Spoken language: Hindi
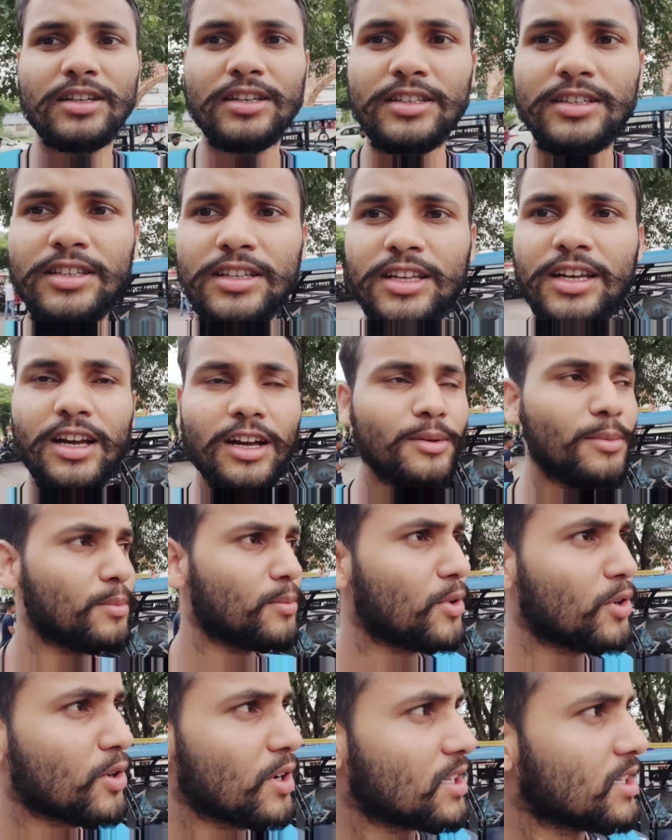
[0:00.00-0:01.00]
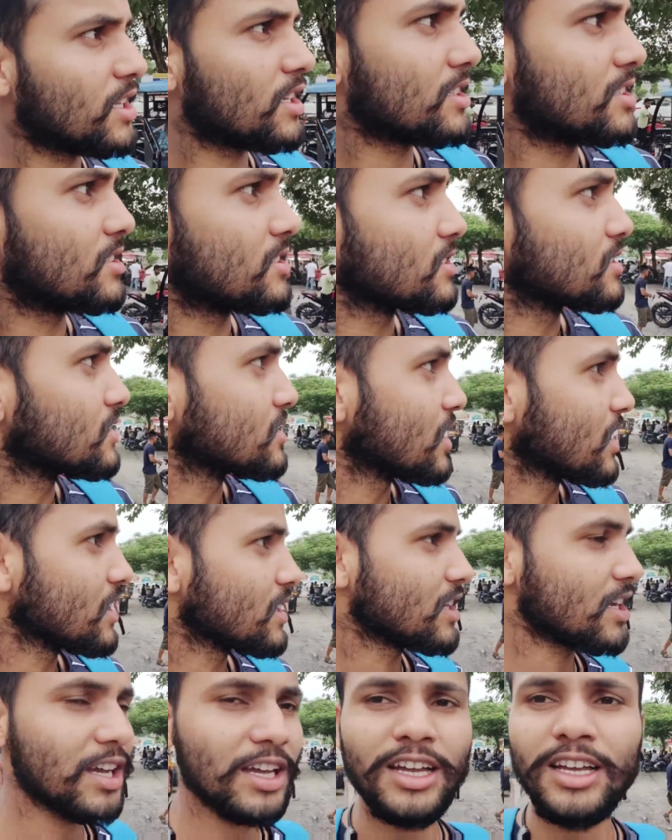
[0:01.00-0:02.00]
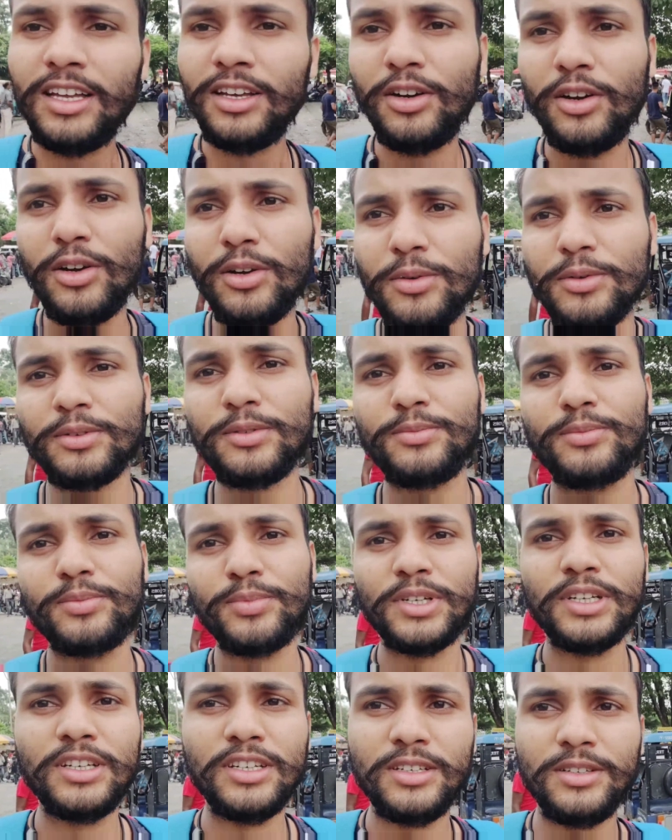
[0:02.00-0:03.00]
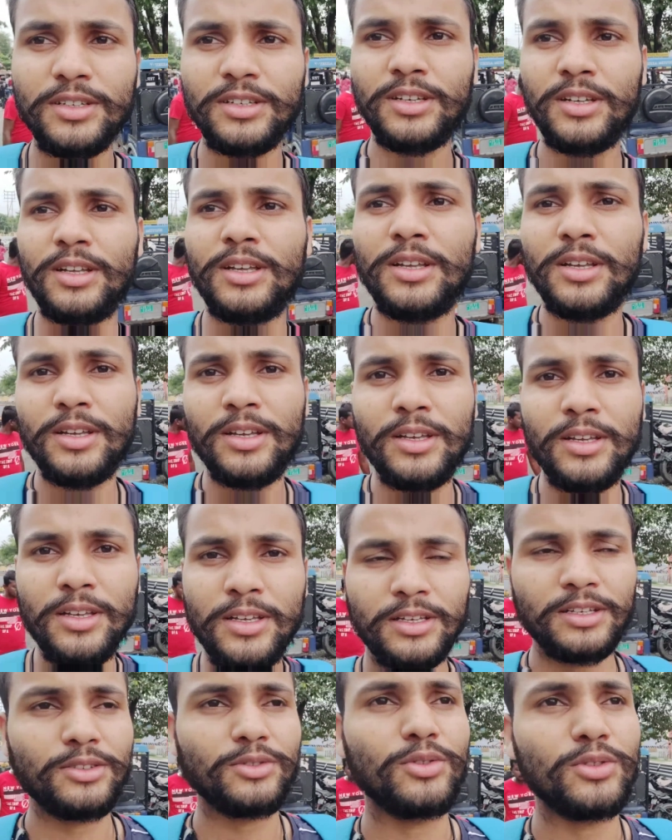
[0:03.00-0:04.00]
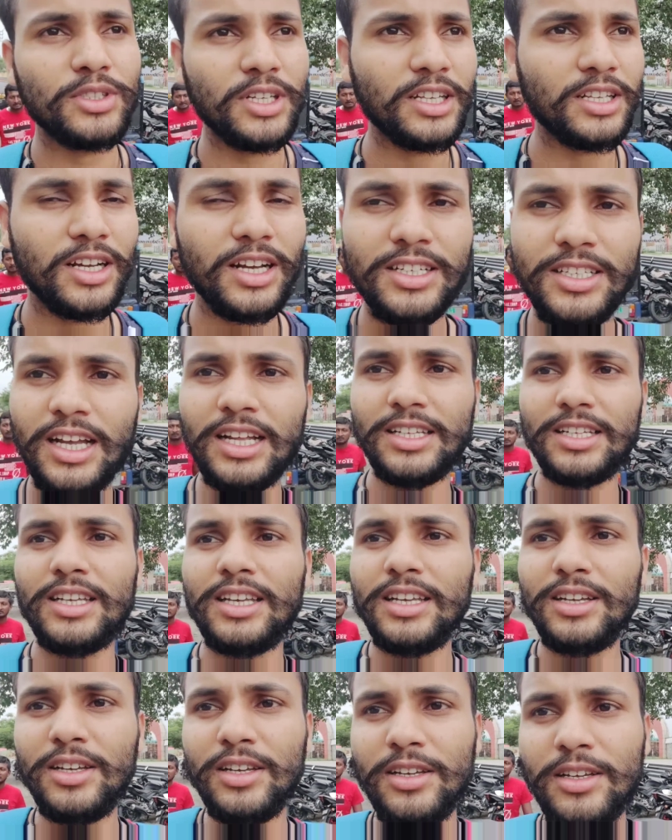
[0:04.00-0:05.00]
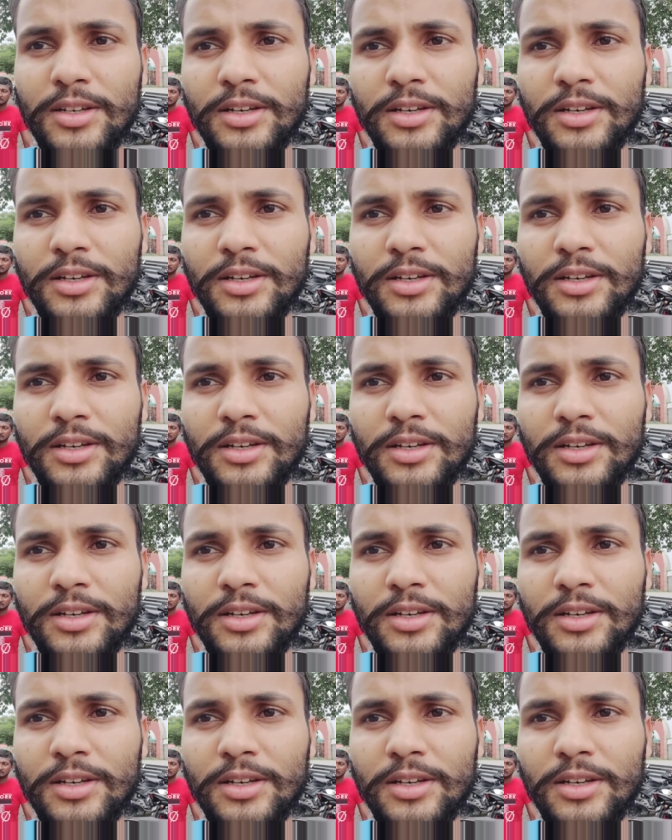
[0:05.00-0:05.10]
इसलिए हम लोग अंदर नहीं गए हैं और फिर दूसरे जगह जाते हैं